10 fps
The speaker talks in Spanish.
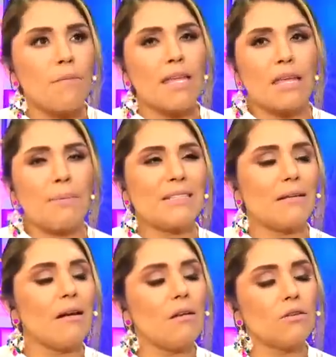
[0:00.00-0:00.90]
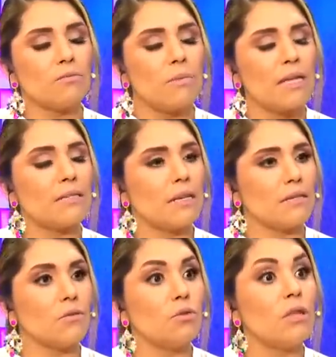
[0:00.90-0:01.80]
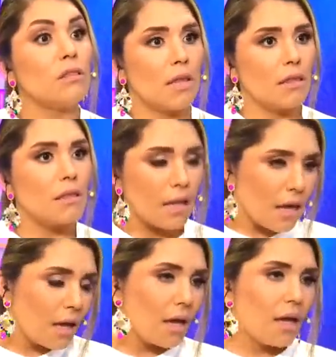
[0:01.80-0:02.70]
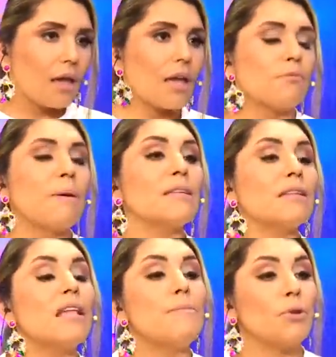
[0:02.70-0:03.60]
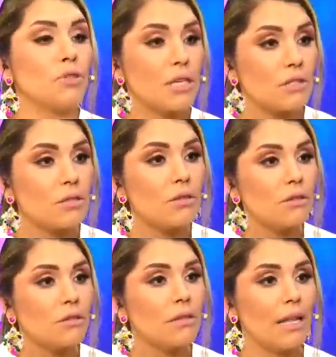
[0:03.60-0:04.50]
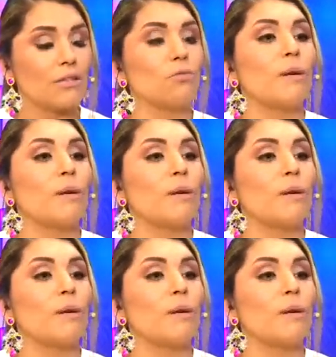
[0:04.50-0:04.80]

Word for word: Mientras pasaban los meses, uno entiende que es parte del proceso de la